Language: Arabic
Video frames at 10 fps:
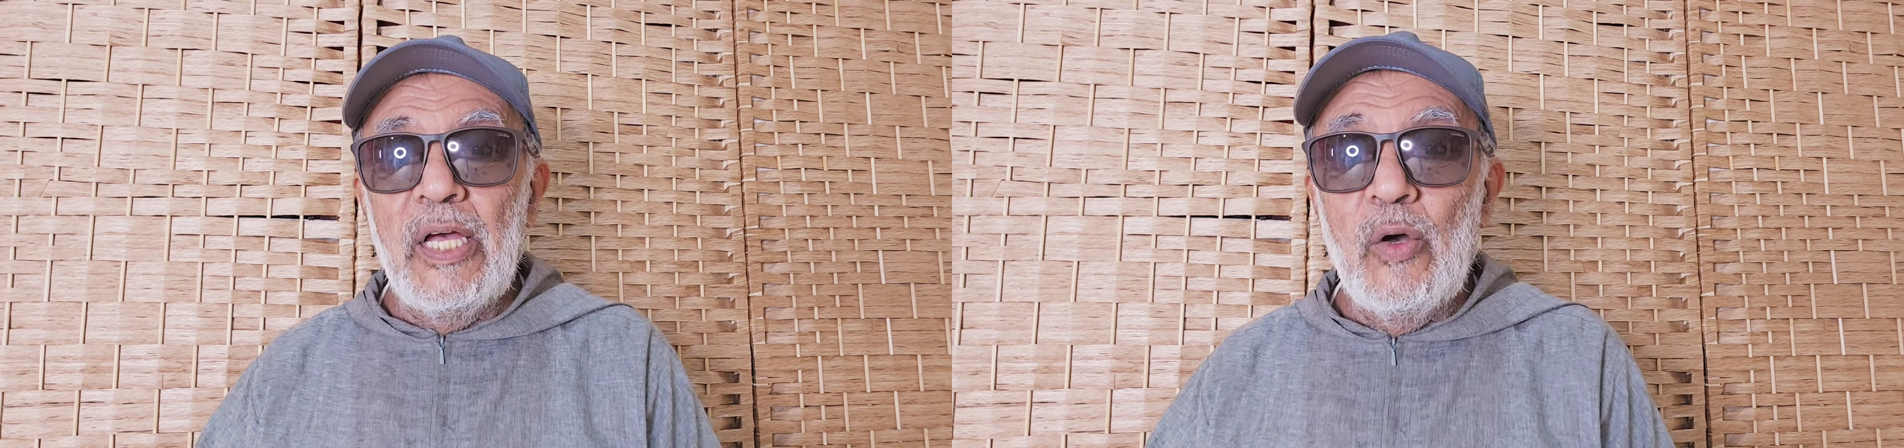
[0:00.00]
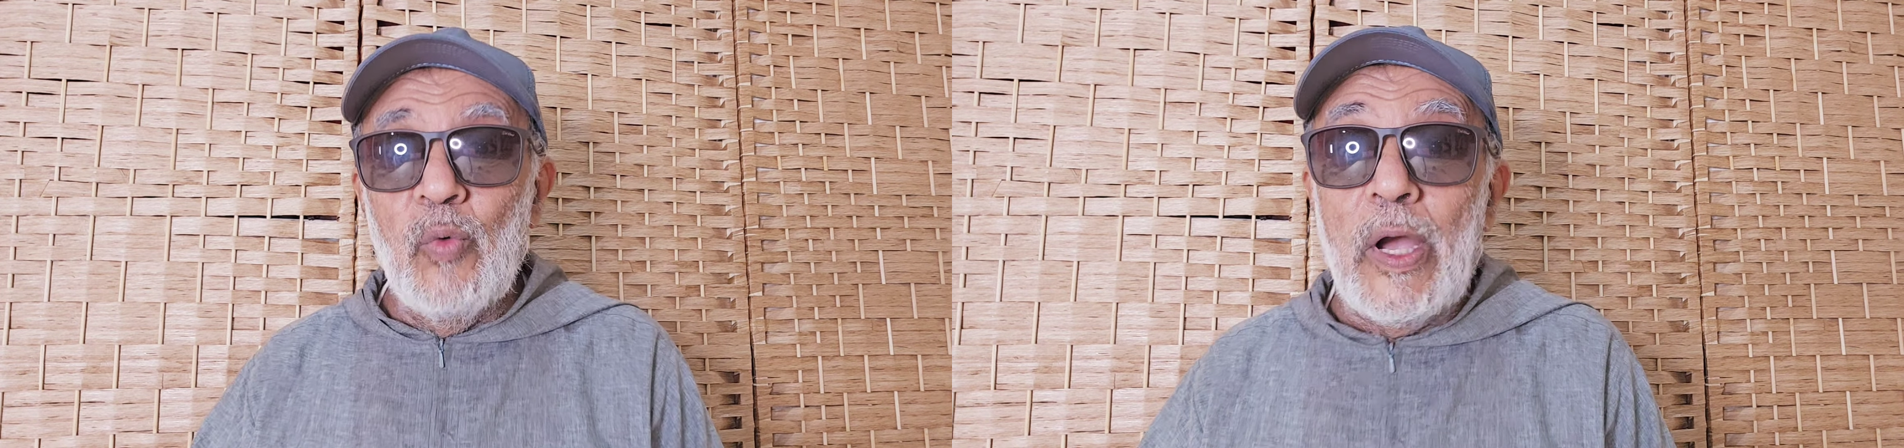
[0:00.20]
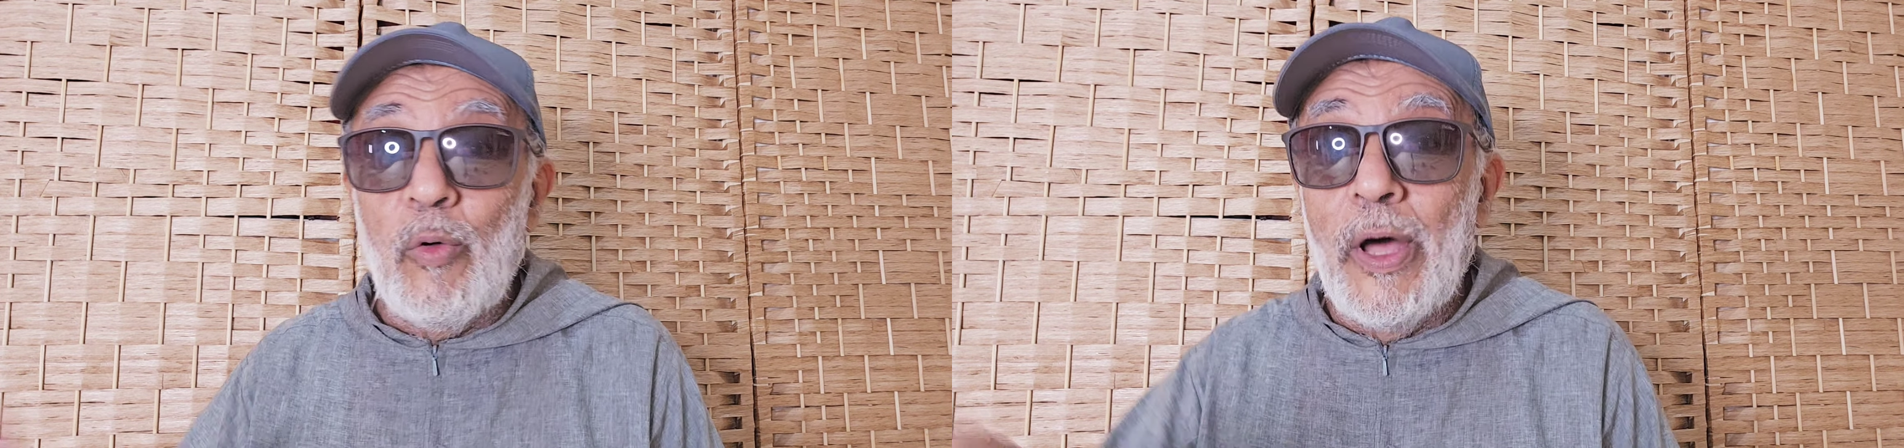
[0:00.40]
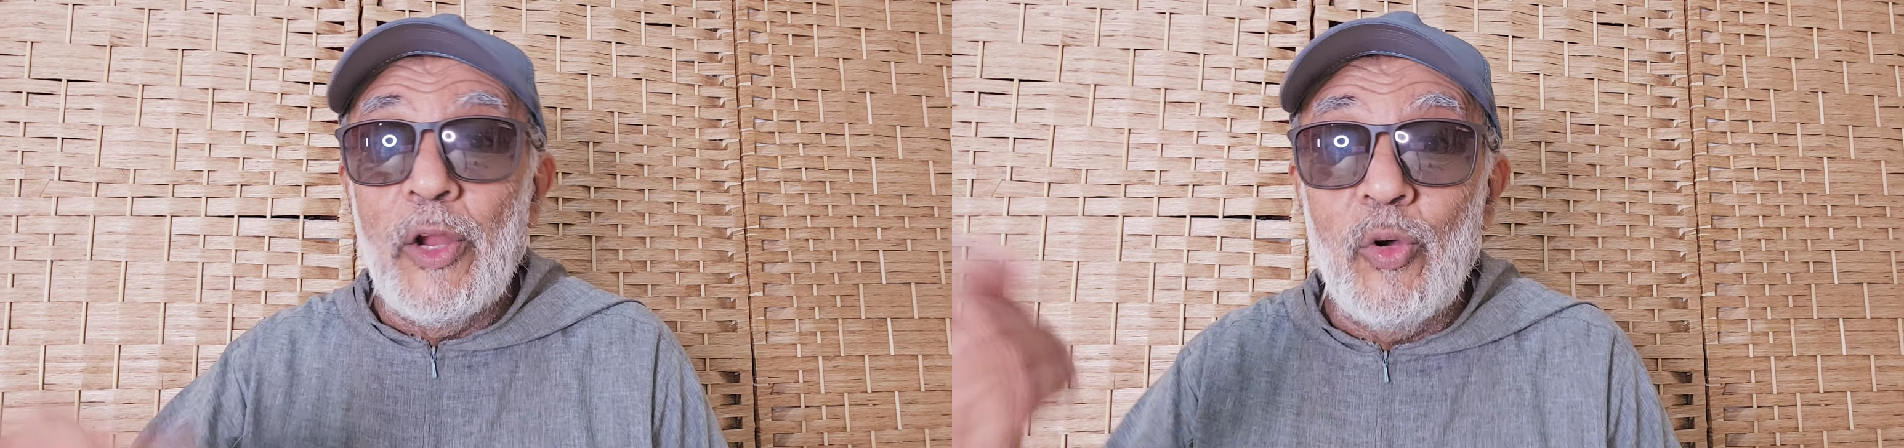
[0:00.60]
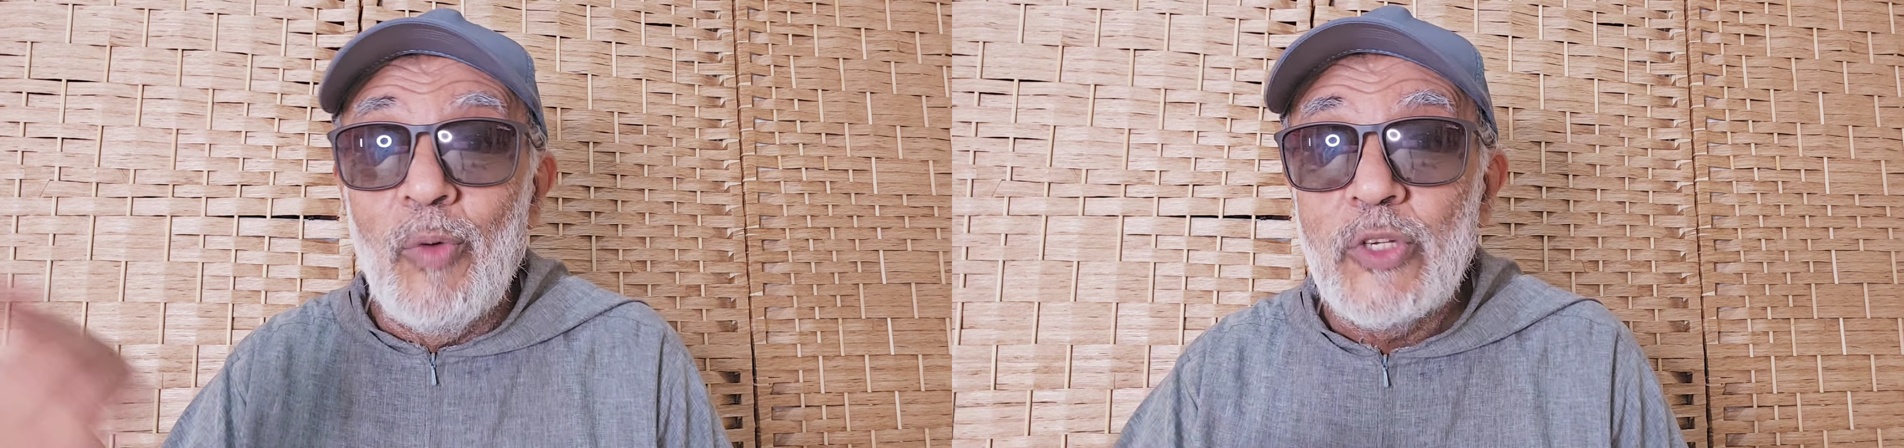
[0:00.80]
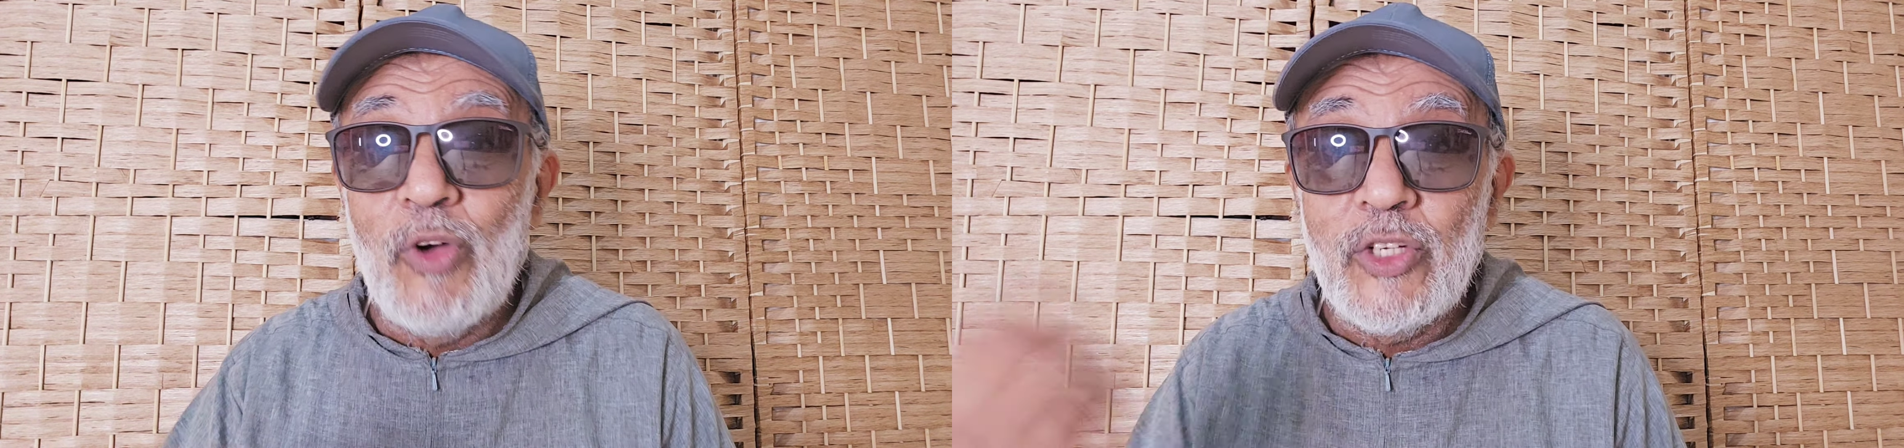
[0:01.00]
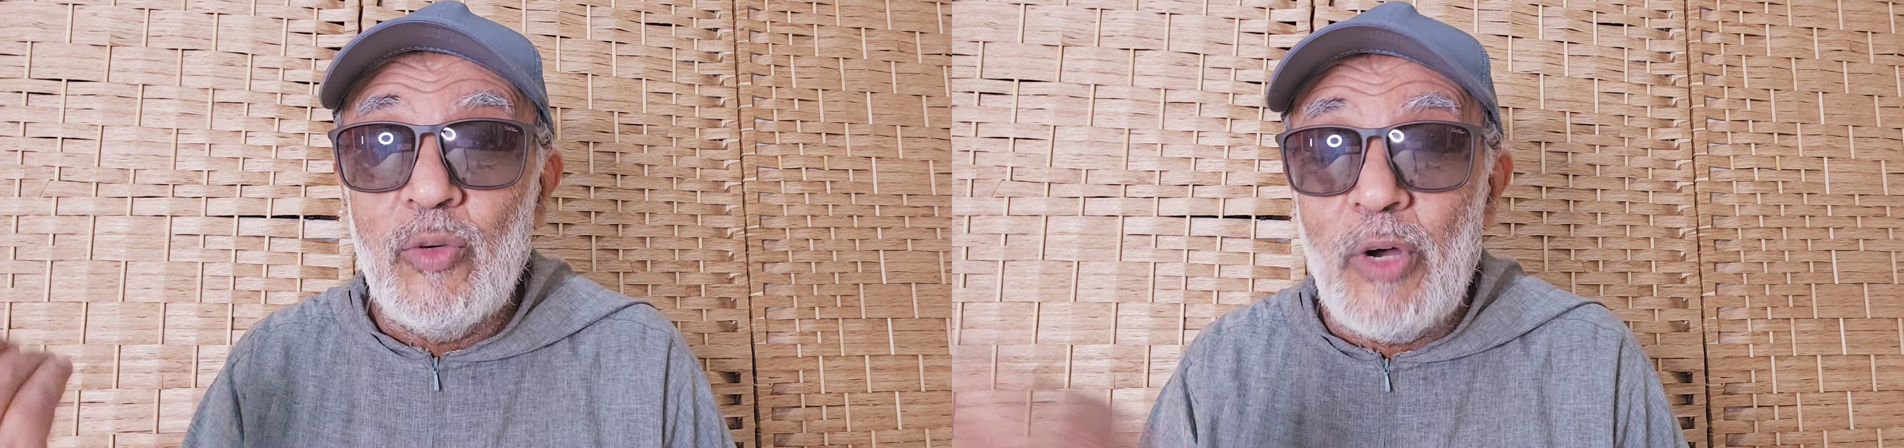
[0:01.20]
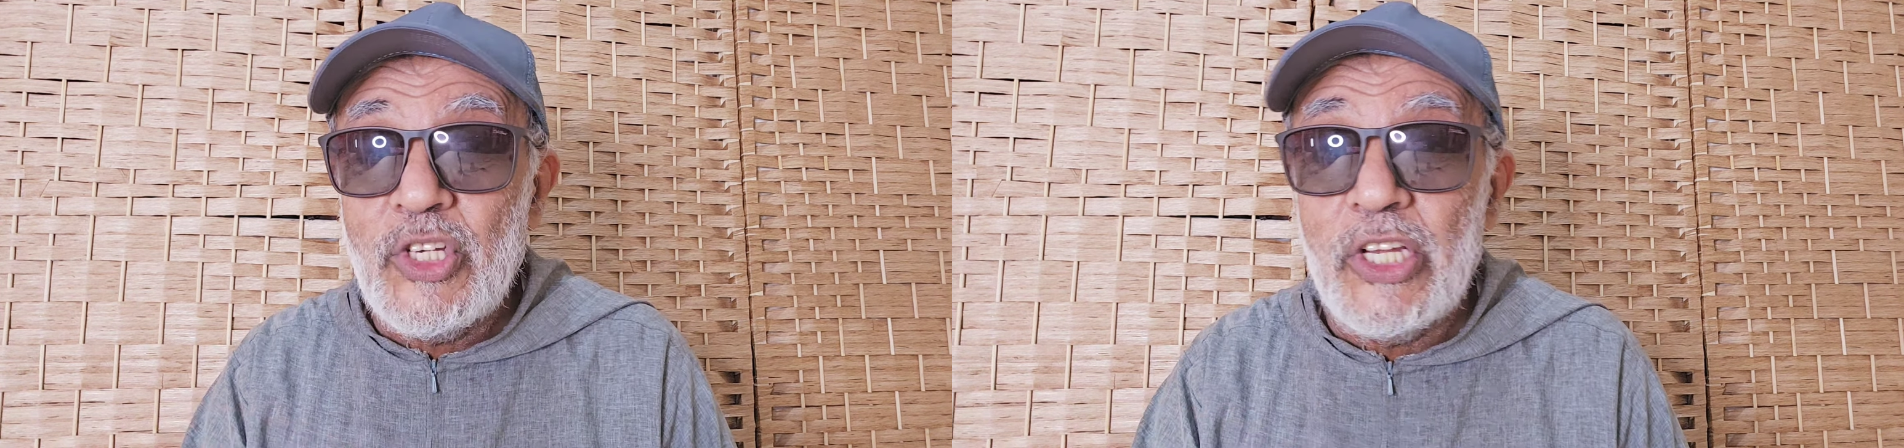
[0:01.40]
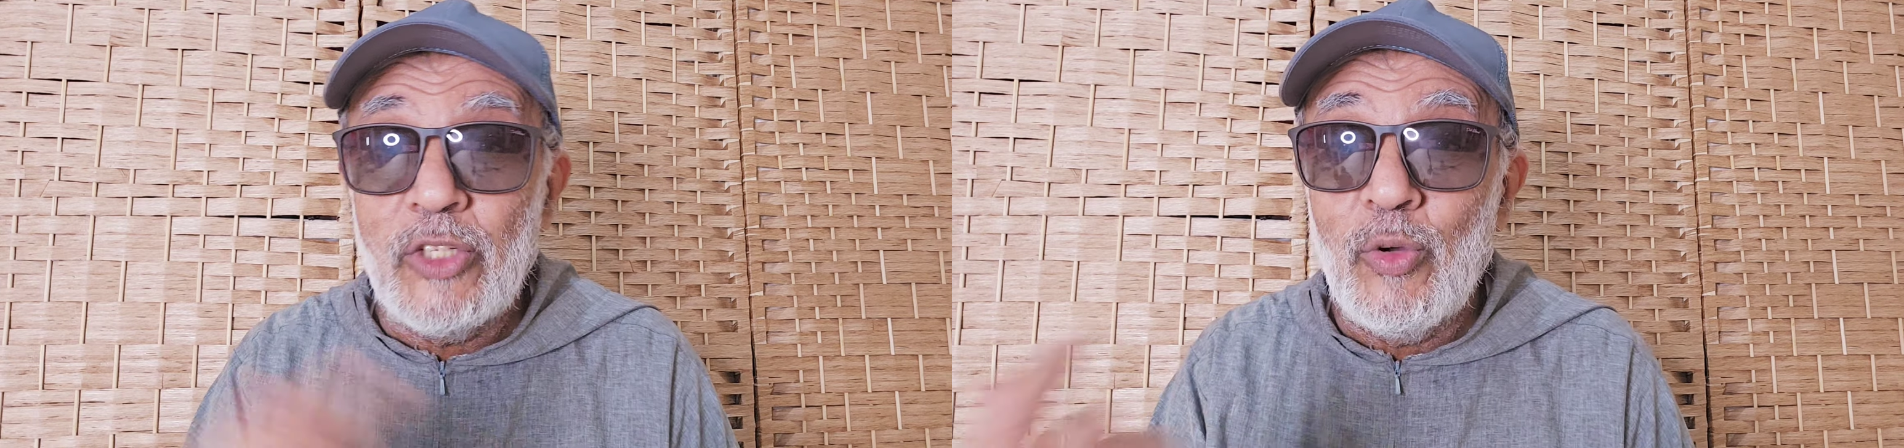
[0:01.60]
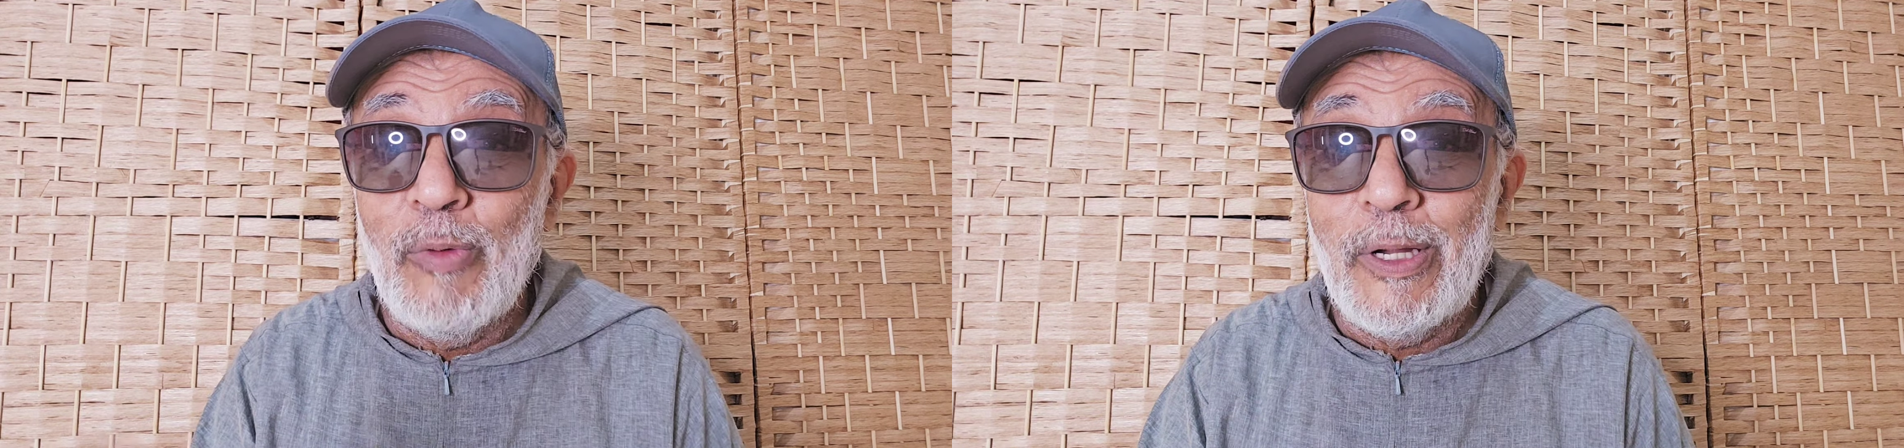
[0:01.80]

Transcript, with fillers: وإخوانكم وأزواجكم وعشيرتكم